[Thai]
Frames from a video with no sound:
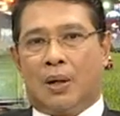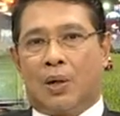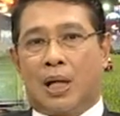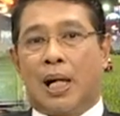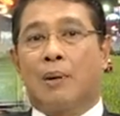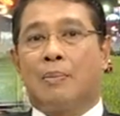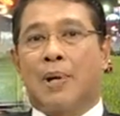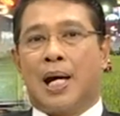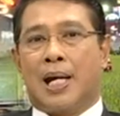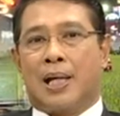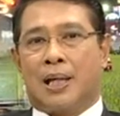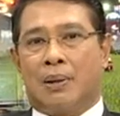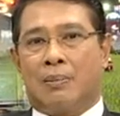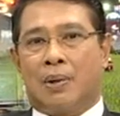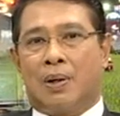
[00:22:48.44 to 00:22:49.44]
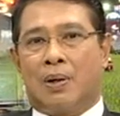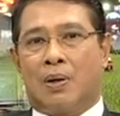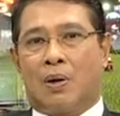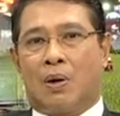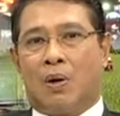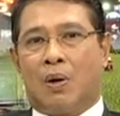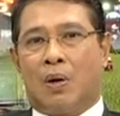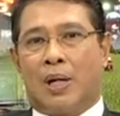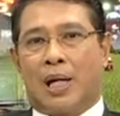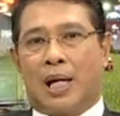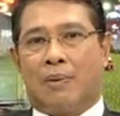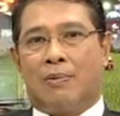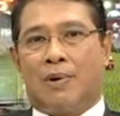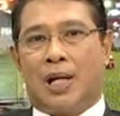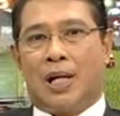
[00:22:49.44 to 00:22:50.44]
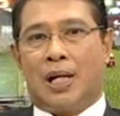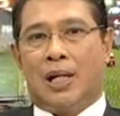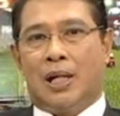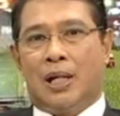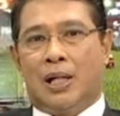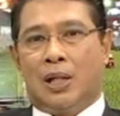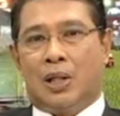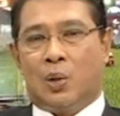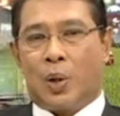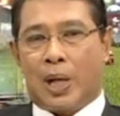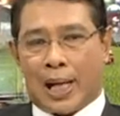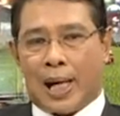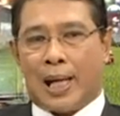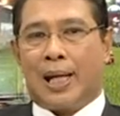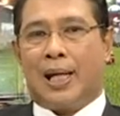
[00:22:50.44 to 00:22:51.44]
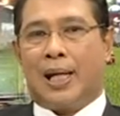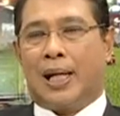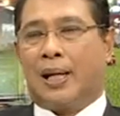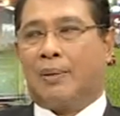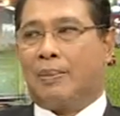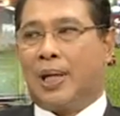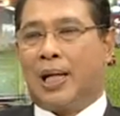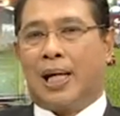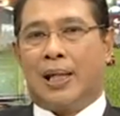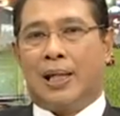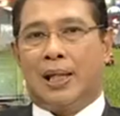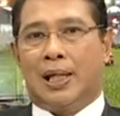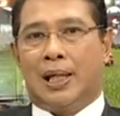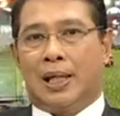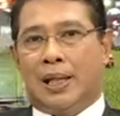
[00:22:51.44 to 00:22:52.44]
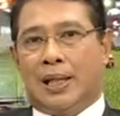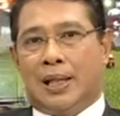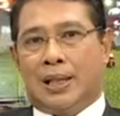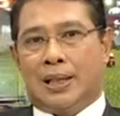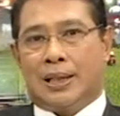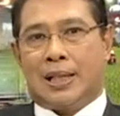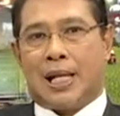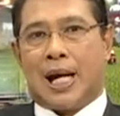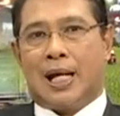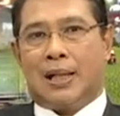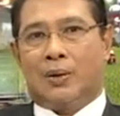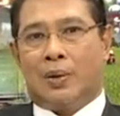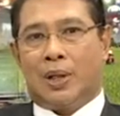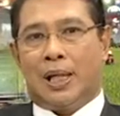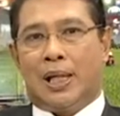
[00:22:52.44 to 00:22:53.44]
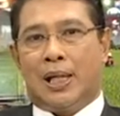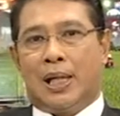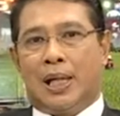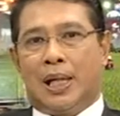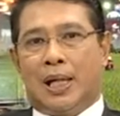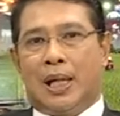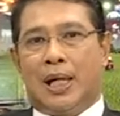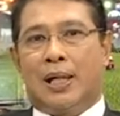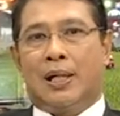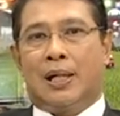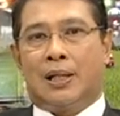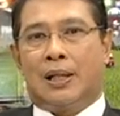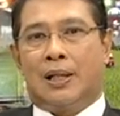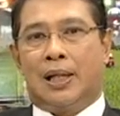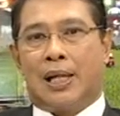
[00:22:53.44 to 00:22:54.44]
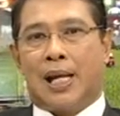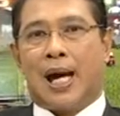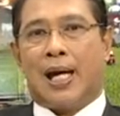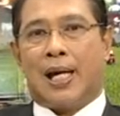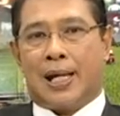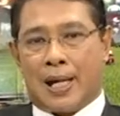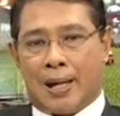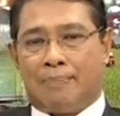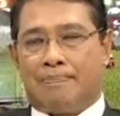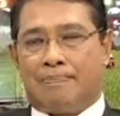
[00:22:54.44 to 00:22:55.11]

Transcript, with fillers: ค่อนข้างมากนะครับก็ขอนะครับว่าช่วยกันนะครับในการที่จะสร้างตรงนี้ให้เกิดขึ้นได้ครั